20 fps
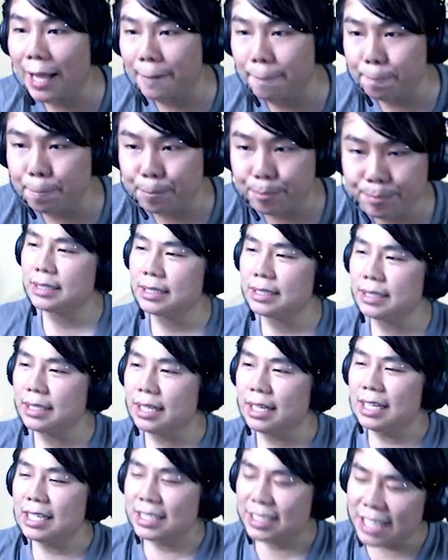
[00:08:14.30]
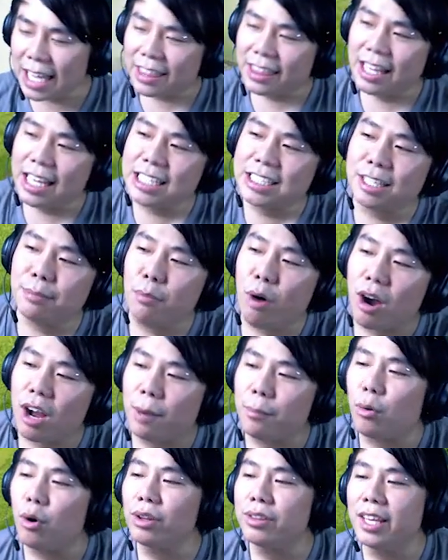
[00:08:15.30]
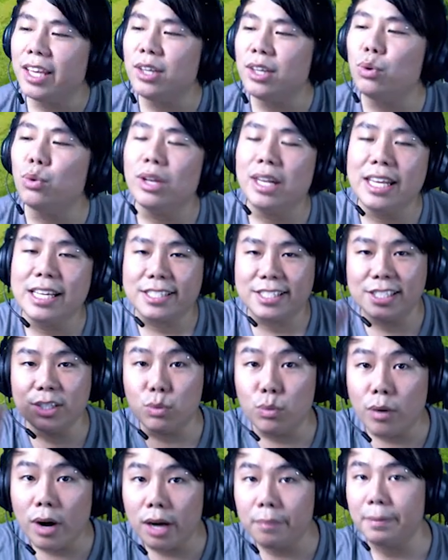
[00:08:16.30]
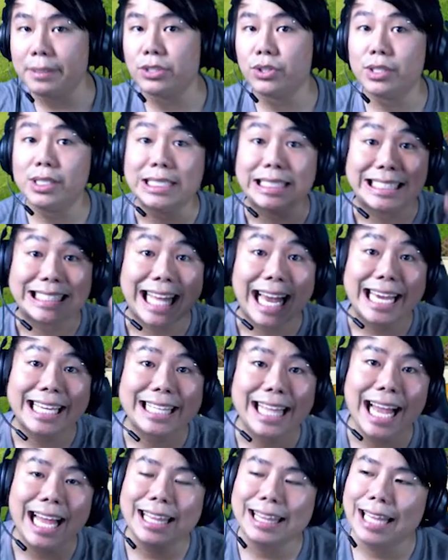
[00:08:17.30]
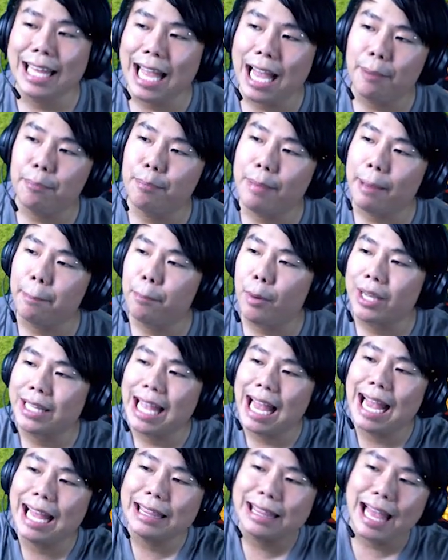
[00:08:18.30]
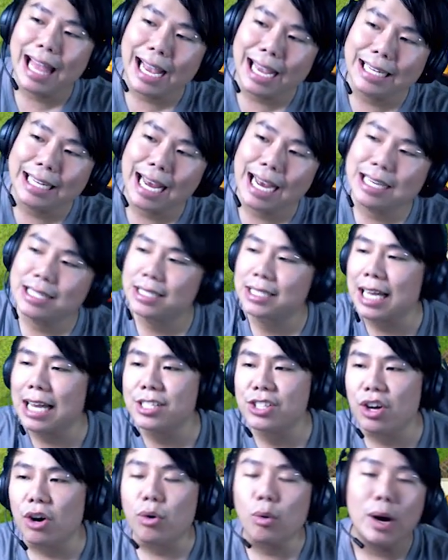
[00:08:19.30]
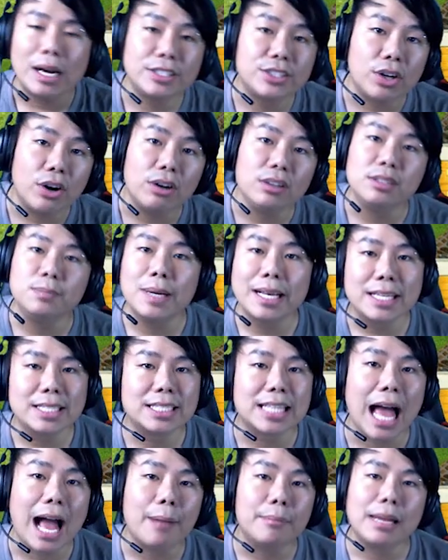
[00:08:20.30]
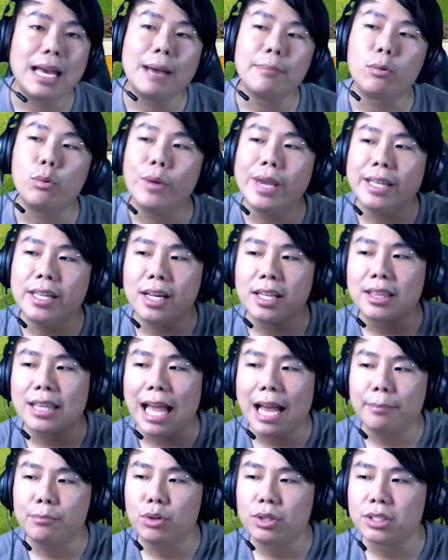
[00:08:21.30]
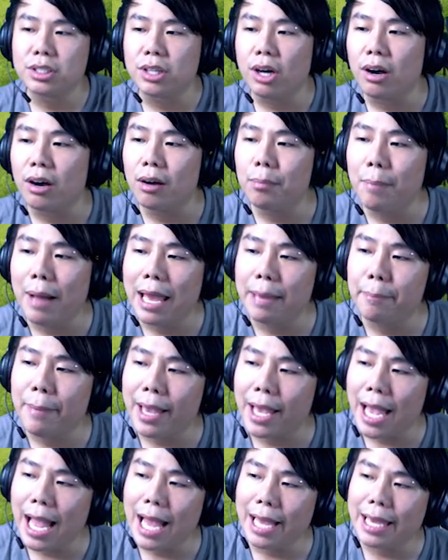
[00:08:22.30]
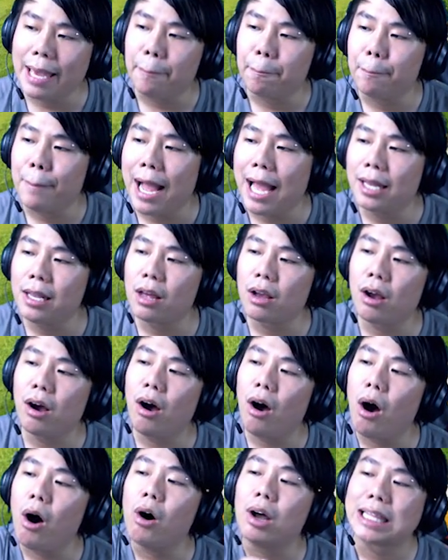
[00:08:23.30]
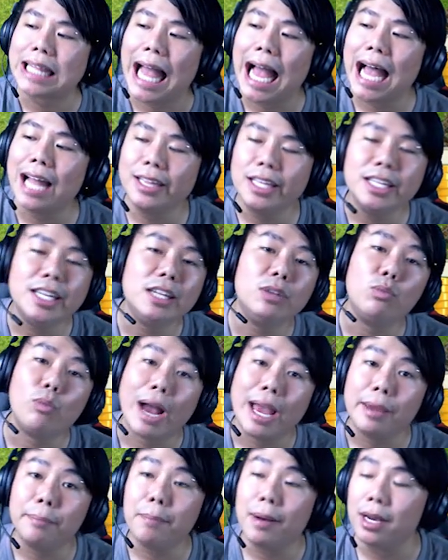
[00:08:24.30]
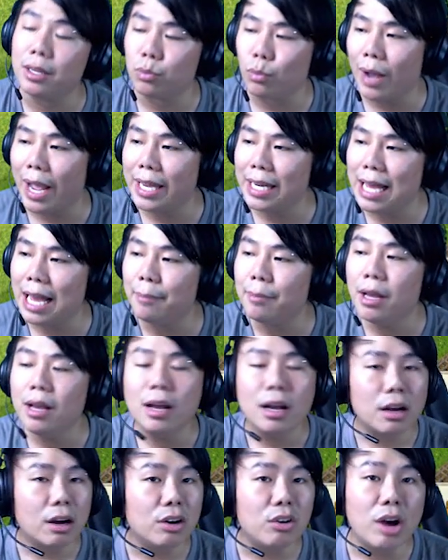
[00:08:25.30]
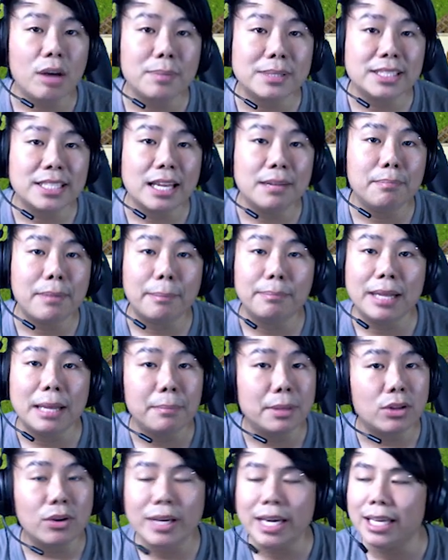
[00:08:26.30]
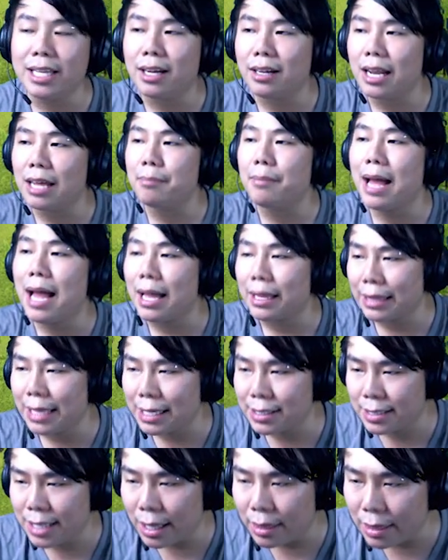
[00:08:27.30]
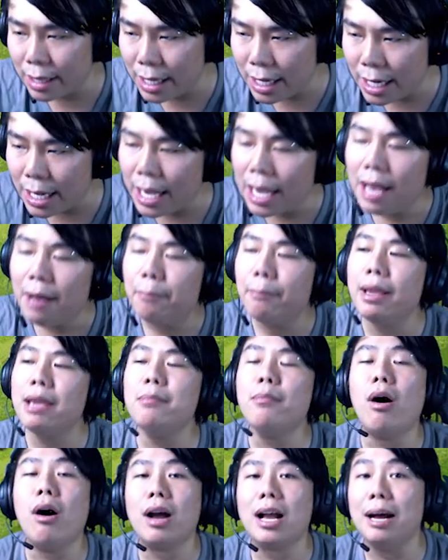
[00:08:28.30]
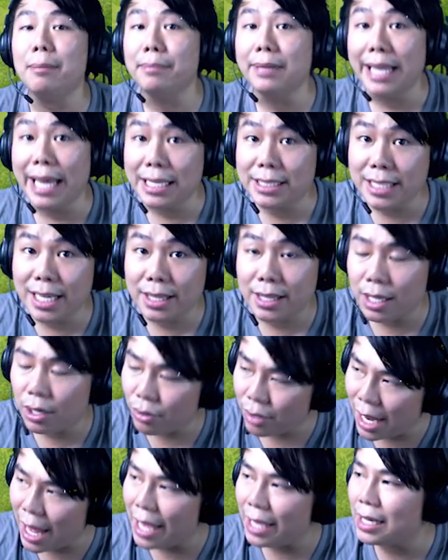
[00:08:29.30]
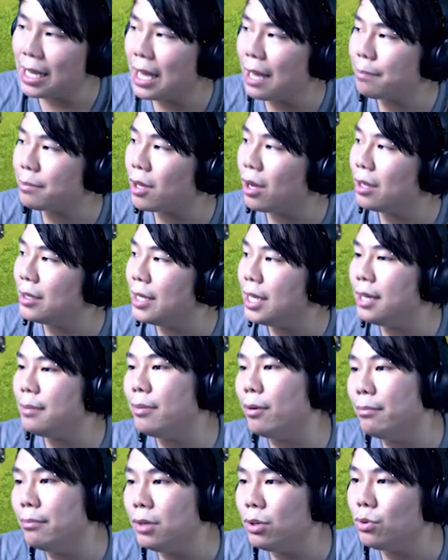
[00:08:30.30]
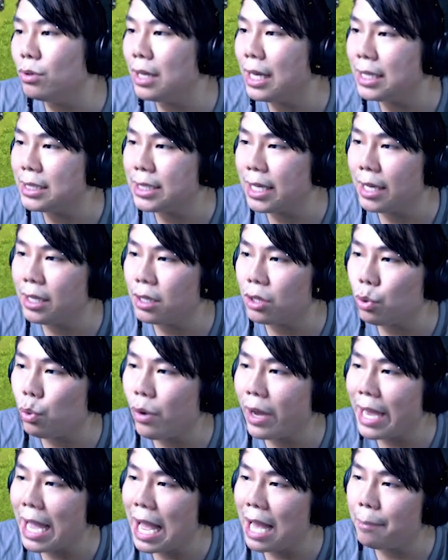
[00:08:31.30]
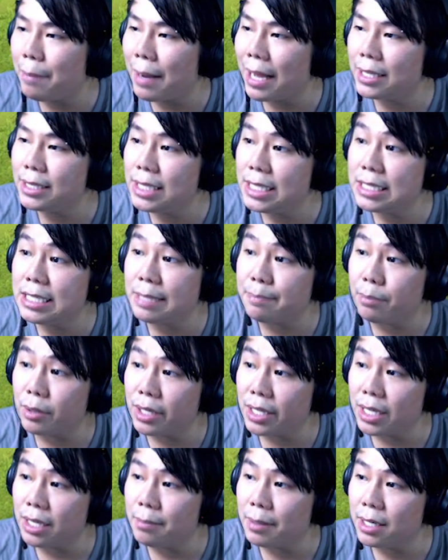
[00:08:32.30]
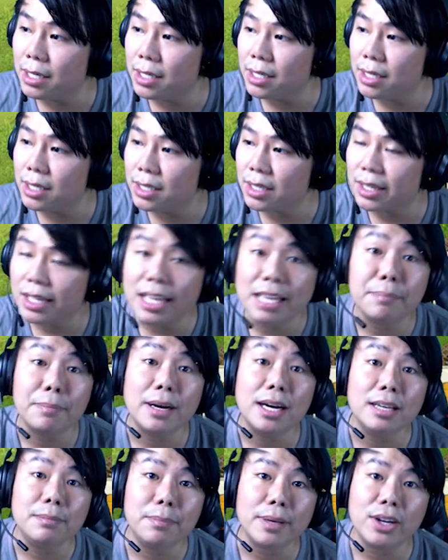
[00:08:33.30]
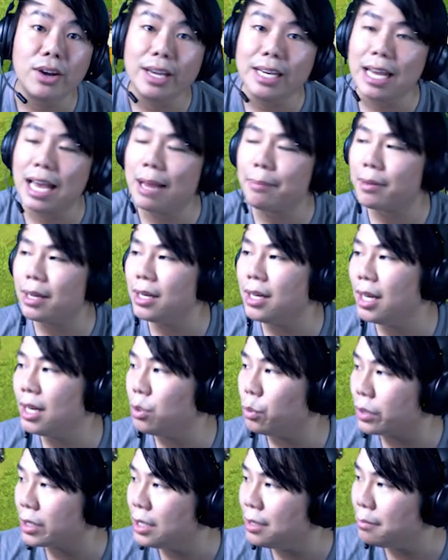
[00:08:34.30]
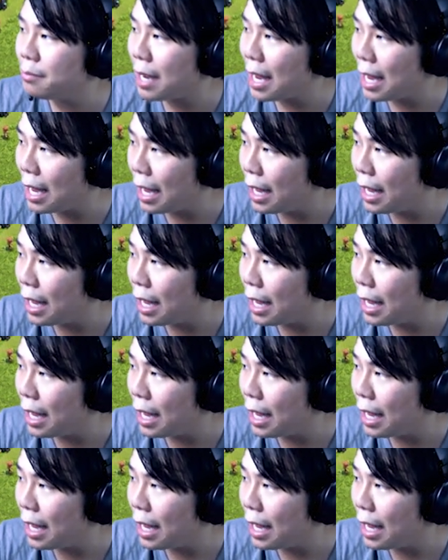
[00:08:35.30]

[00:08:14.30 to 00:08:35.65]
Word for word: นเซตนี้จะเหมาะกับคนที่อยู่ลีกซิลเวอร์ไปจนถึงไททันนะครับ แบบปล่อยทหารหน้ากระดานซ้าย 2 ขวา 2 หรือไม่ก็ 3 นะครับคุยเดินตามรถเจาะเข้าไป เปกก้าเก็บบ้านแล้วก็ออกทางที่ดินไหวเปิดไว้นะครับ ก็ร้อยเปอร์เซ็นต์แบบเล่นไม่ต้องคิดอะไรมาก แต่เซตนี้ไม่เหมาะกับเลเจนด์เท่าไหร่นะครับ ตอนนี้ผมอยู่เลเจนด์ถ้วย5020พอดีเพอิญตีเพลินไปหน่อยนะครับ ก็เลยหลุดขึ้นมา